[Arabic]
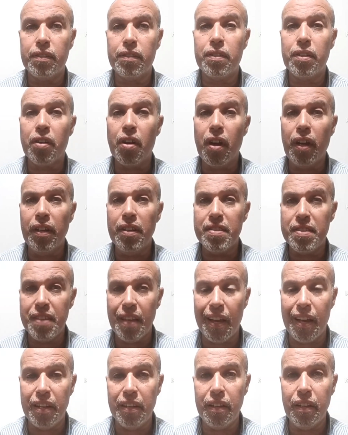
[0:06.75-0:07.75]
تراعي
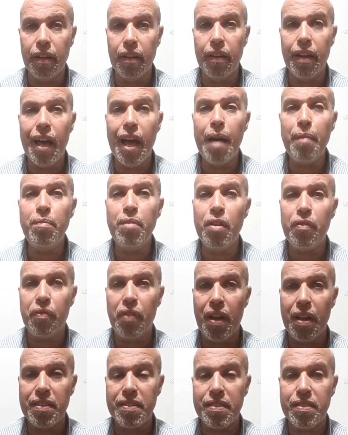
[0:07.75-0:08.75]
الزغاليل قبل
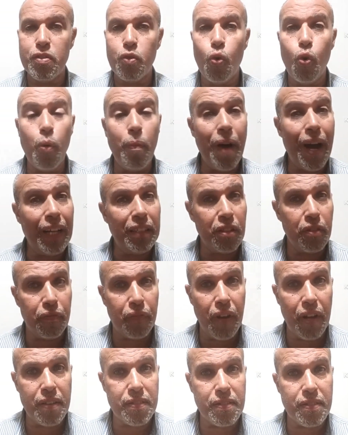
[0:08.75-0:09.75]
الفأس وبعد
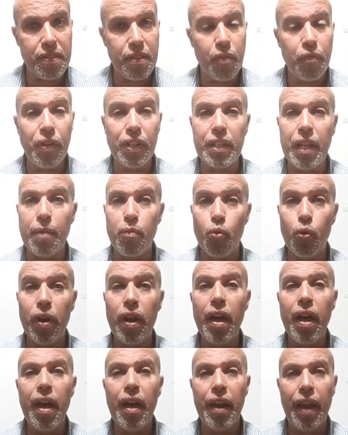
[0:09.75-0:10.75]
الفأس فده
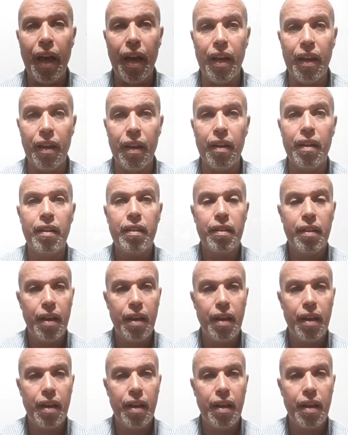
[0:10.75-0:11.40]
بناء على